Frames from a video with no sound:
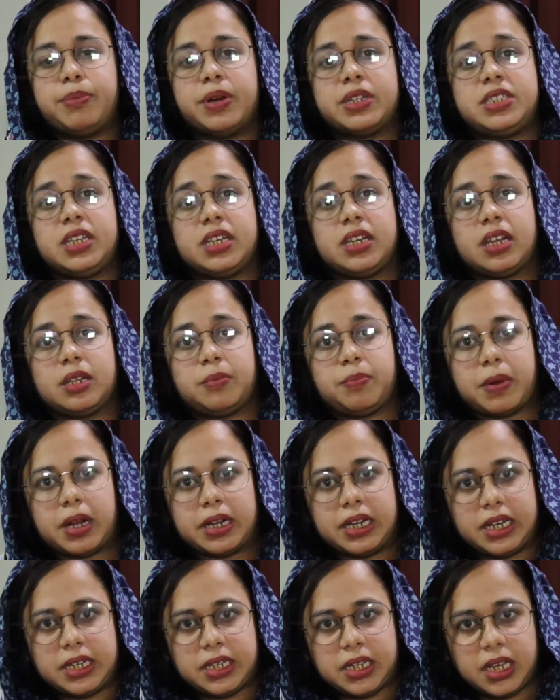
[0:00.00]
बच्चे गिर
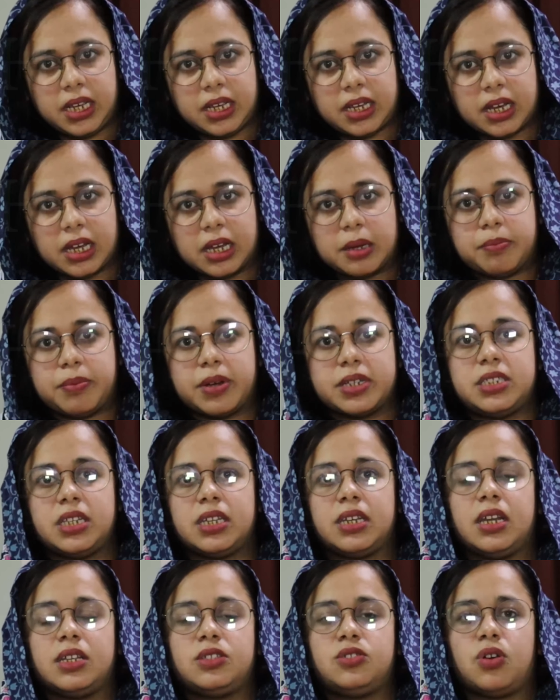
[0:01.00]
पानी ठीक है
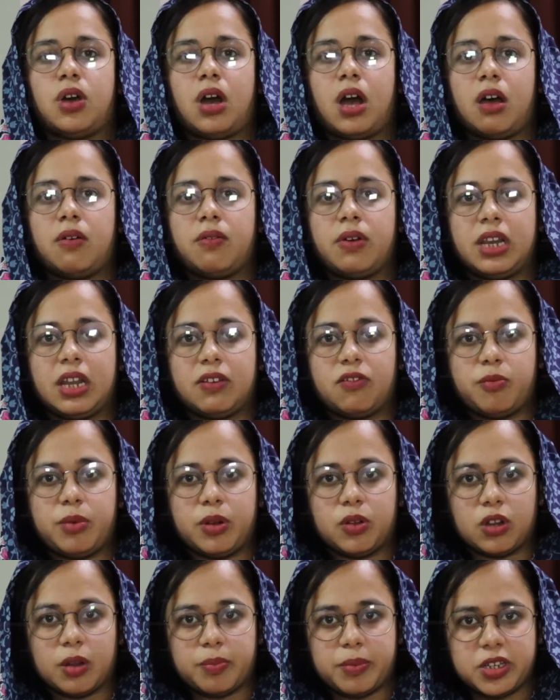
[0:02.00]
बच्चे गिर जो आवल है वो
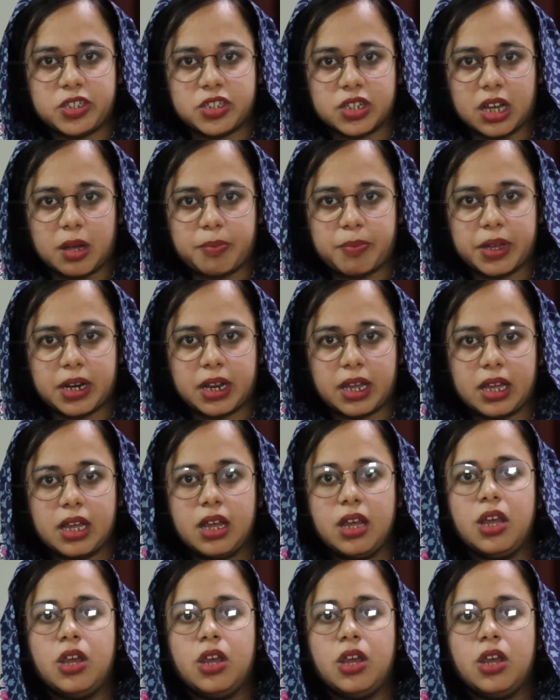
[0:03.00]
बिल्कुल अपनी जगह पर है